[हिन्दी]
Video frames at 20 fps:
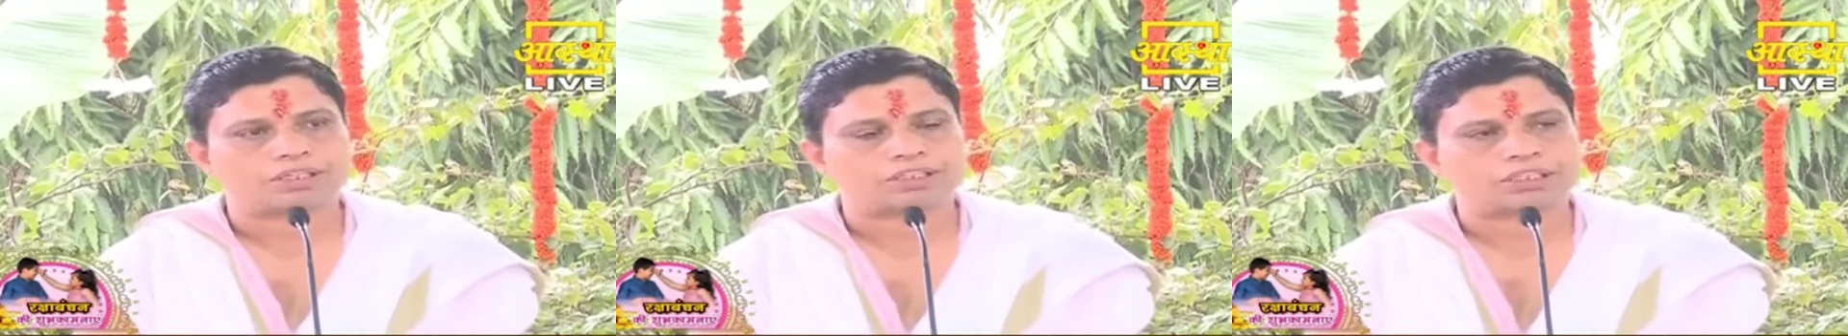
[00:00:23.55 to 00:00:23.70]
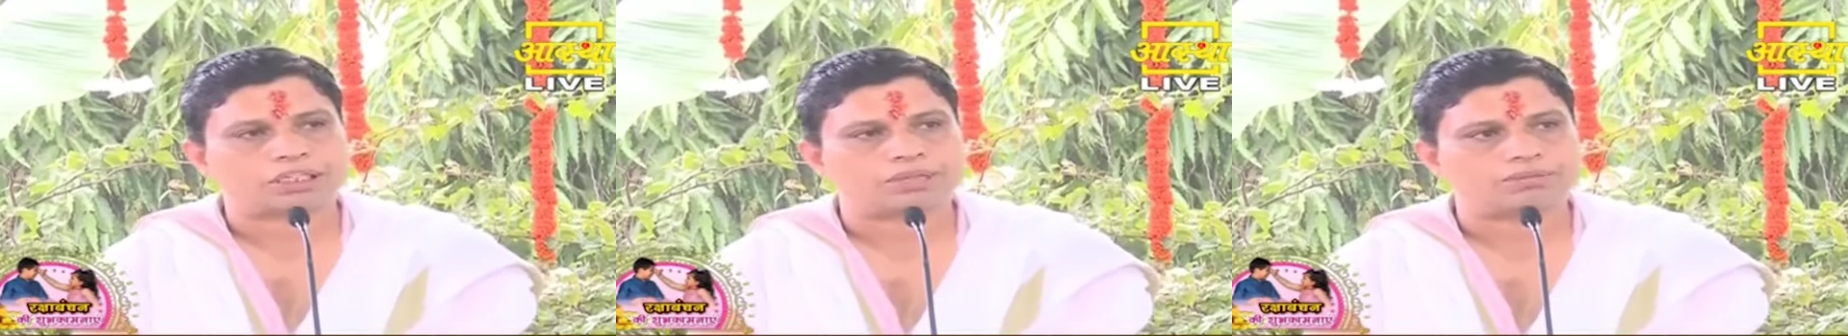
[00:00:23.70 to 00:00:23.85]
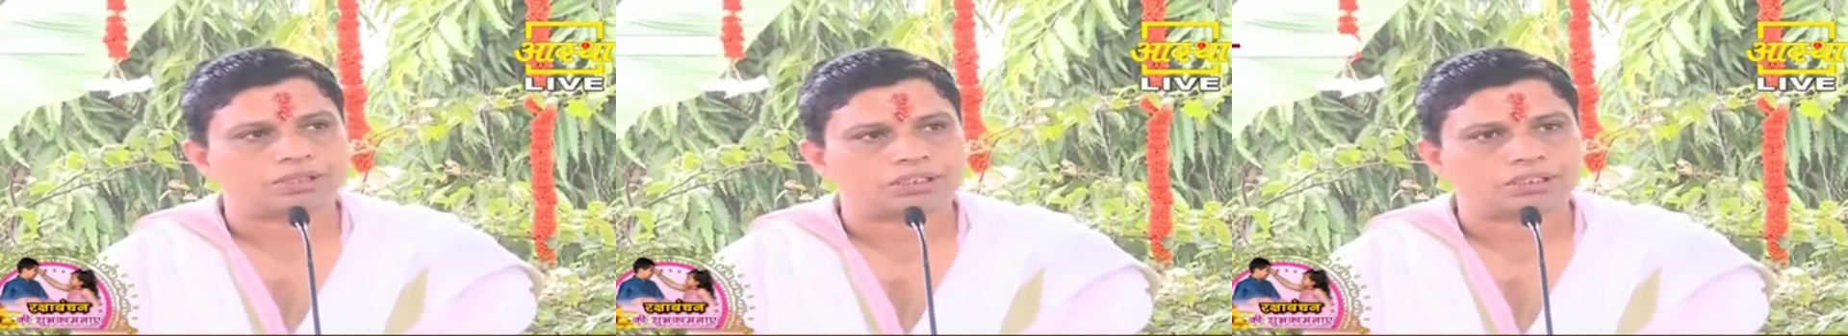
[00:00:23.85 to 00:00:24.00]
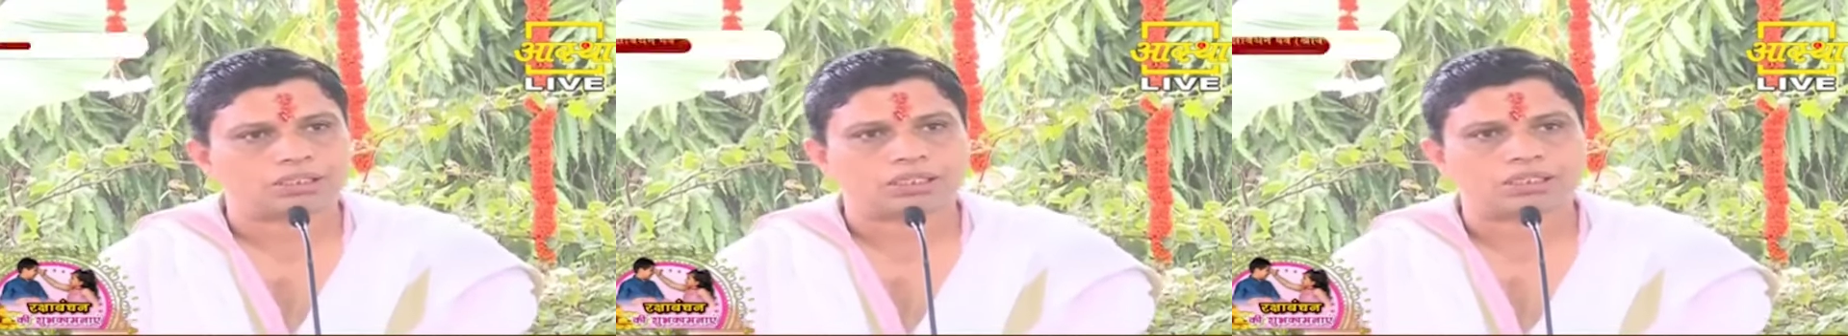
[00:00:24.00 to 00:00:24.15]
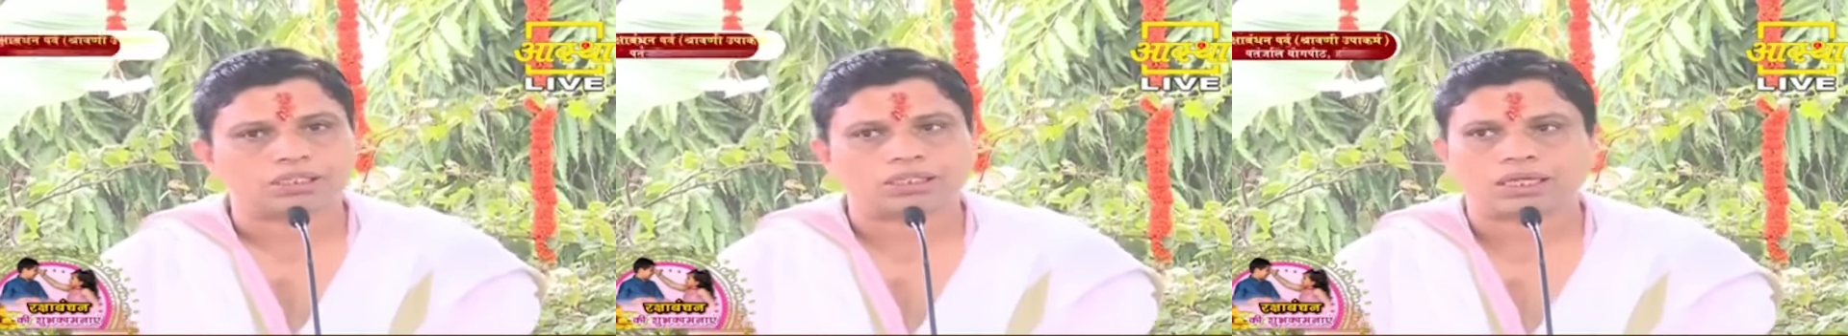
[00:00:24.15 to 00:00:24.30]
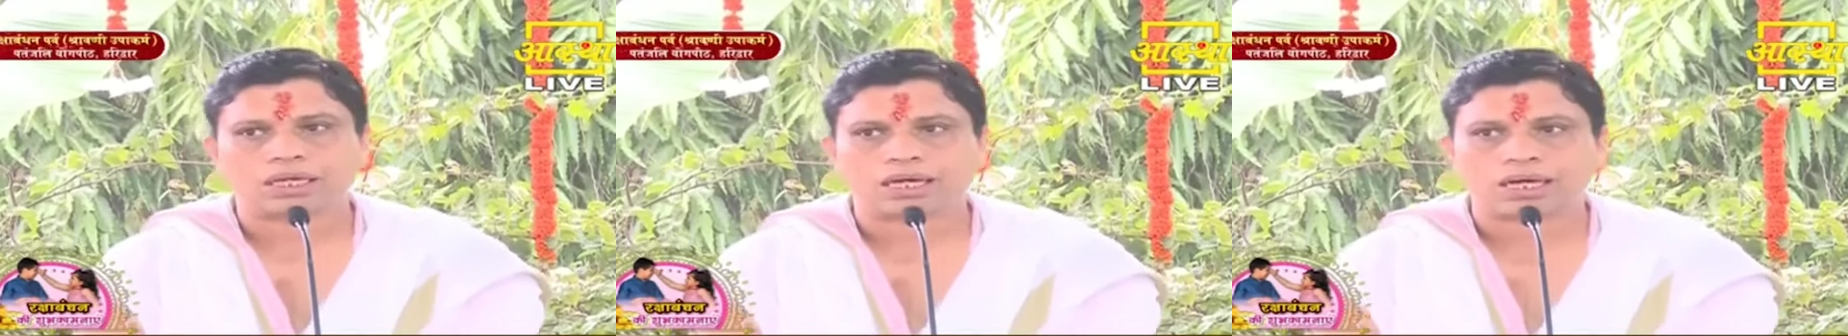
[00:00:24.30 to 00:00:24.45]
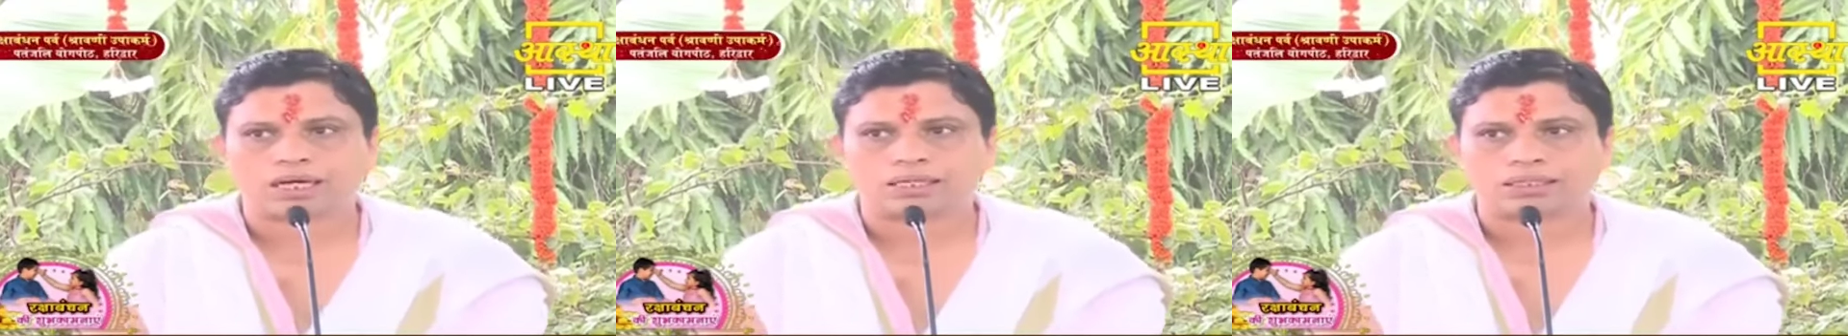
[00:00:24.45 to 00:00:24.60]
रक्षाबंधन
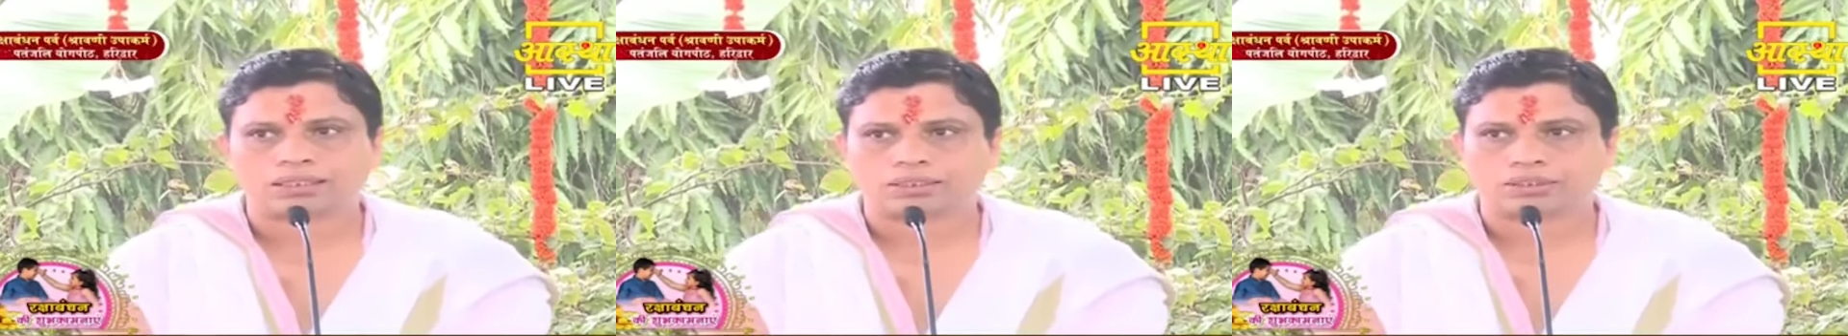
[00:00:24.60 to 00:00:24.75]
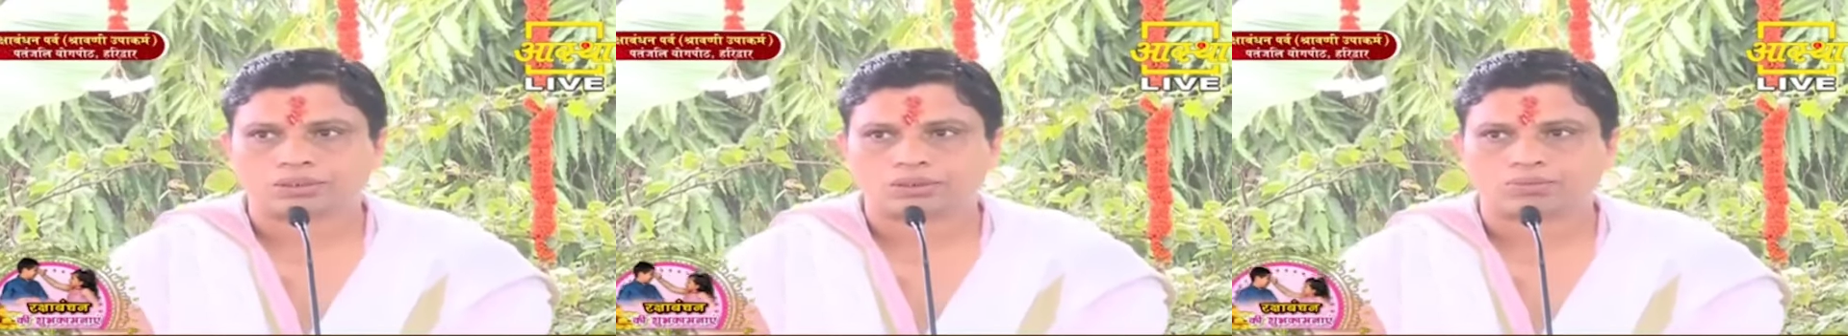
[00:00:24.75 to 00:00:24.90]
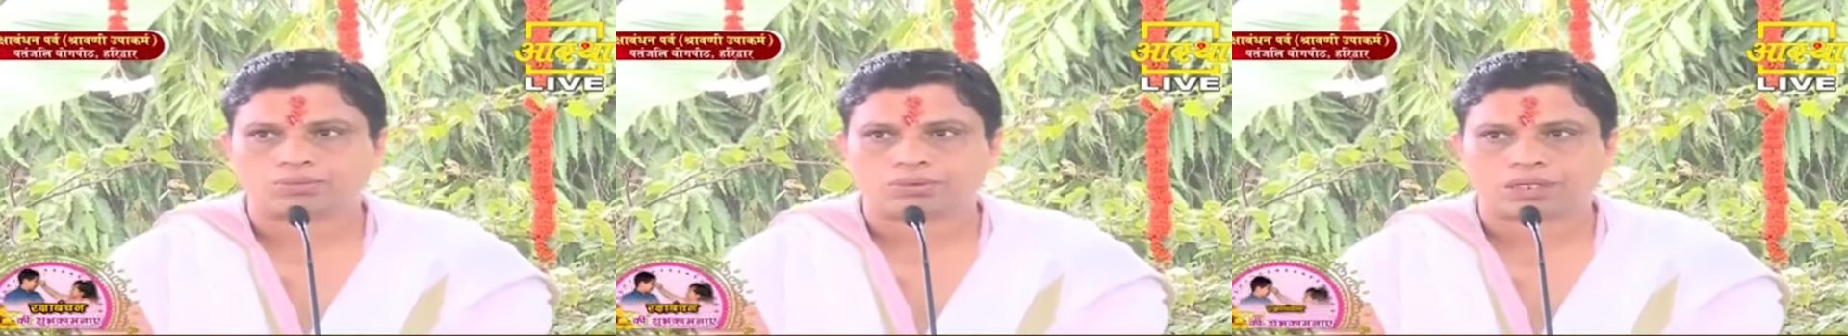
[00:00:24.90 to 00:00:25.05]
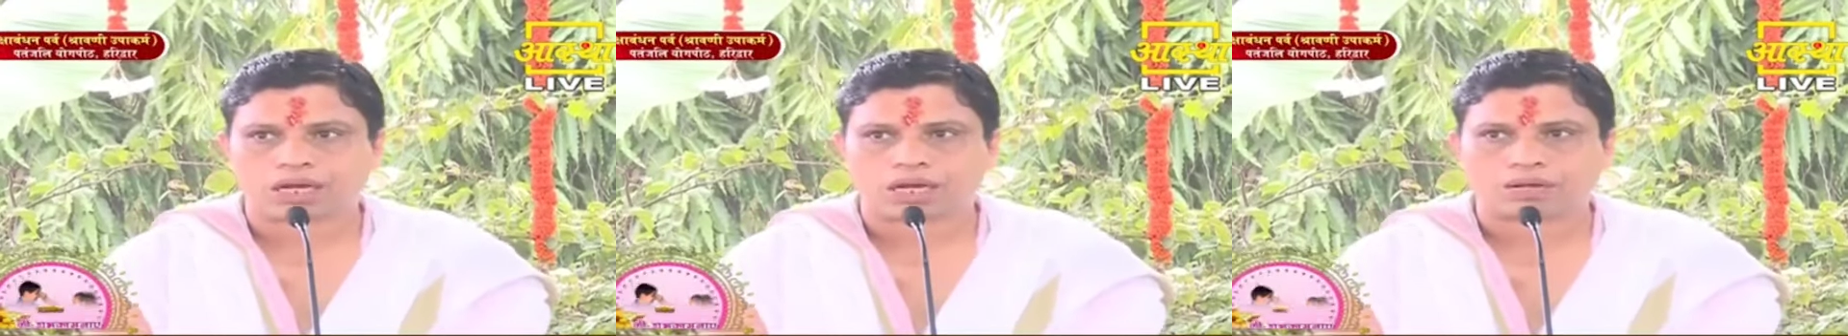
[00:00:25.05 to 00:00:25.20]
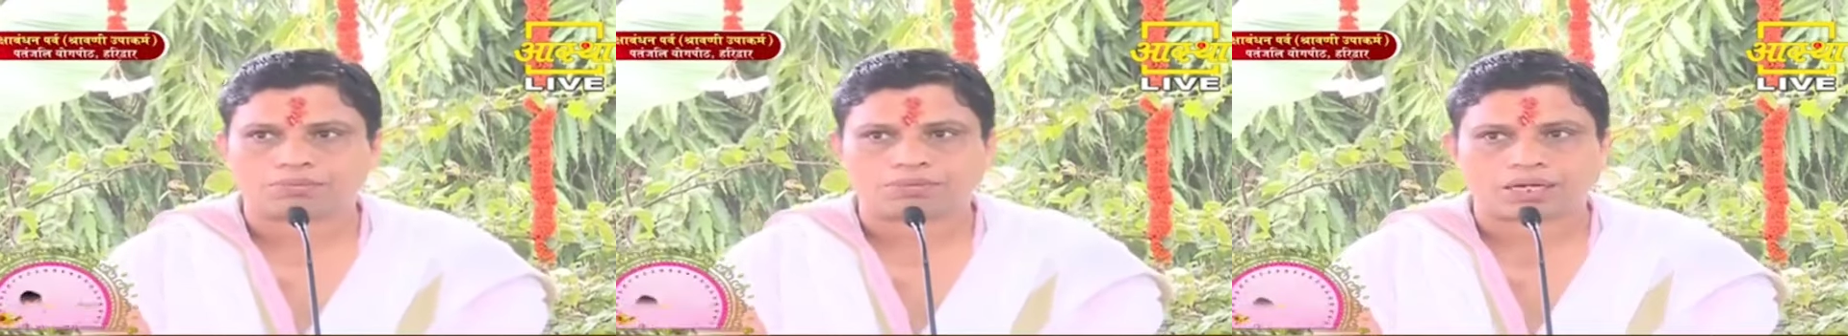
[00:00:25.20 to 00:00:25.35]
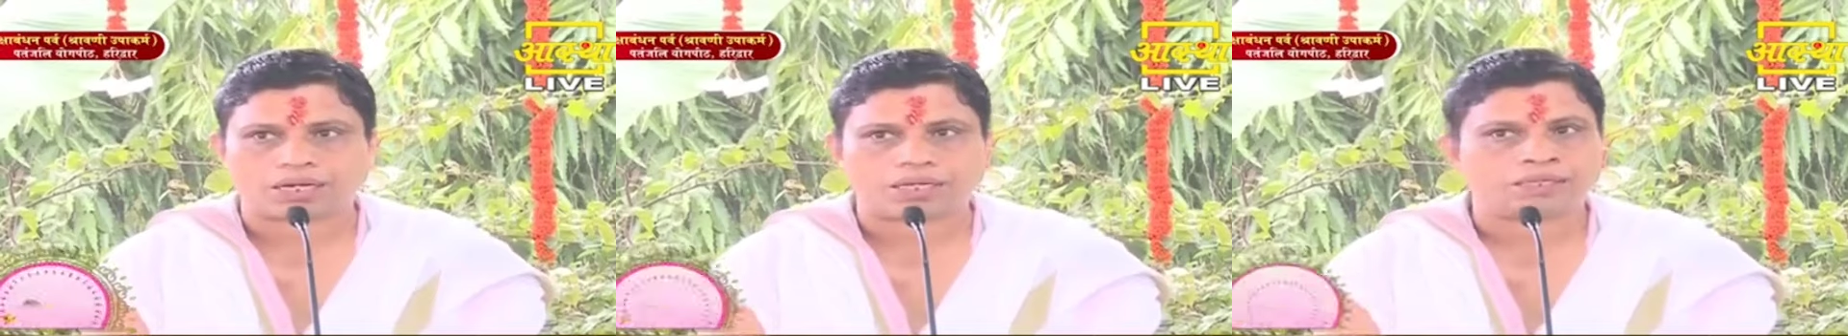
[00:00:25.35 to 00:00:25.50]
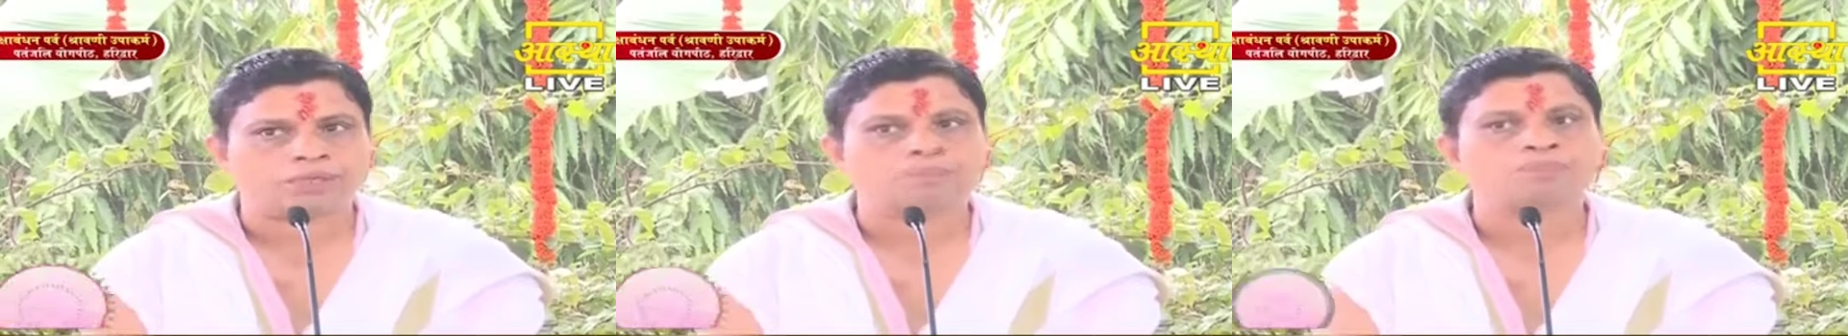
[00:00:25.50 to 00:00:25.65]
की हार्दिक
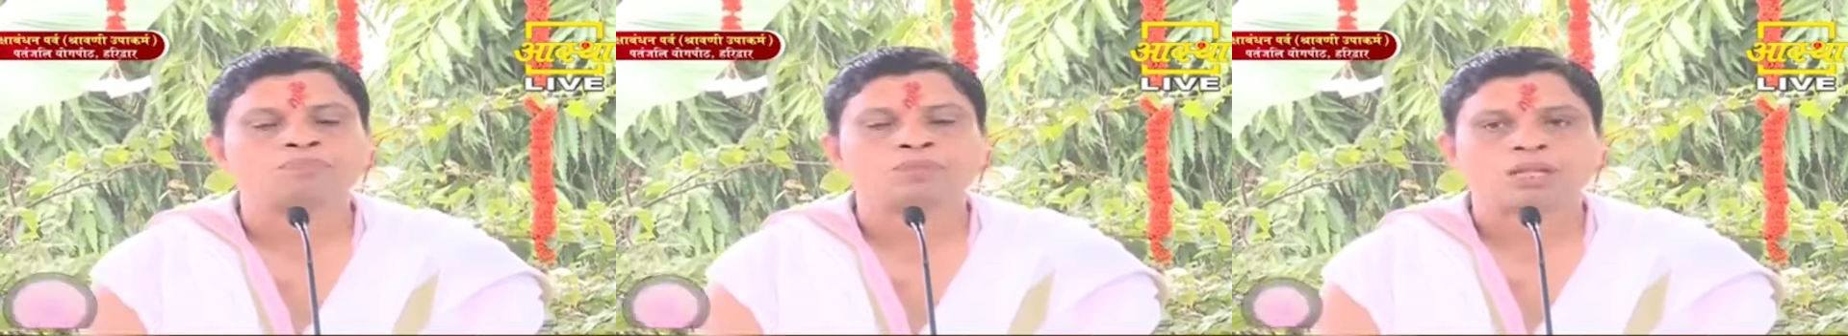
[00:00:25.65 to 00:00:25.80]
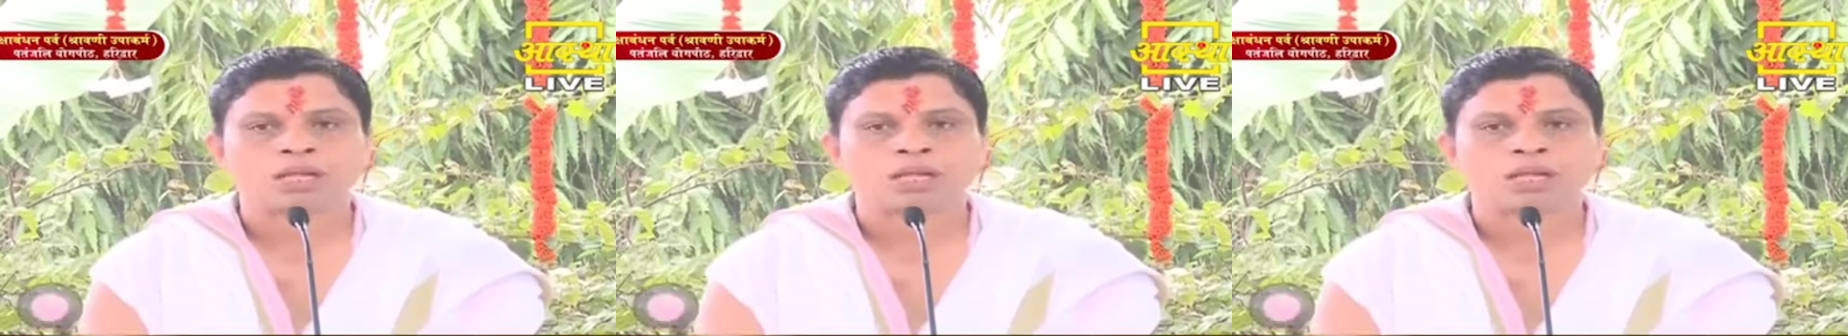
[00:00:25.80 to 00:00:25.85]
शुभकामनाएं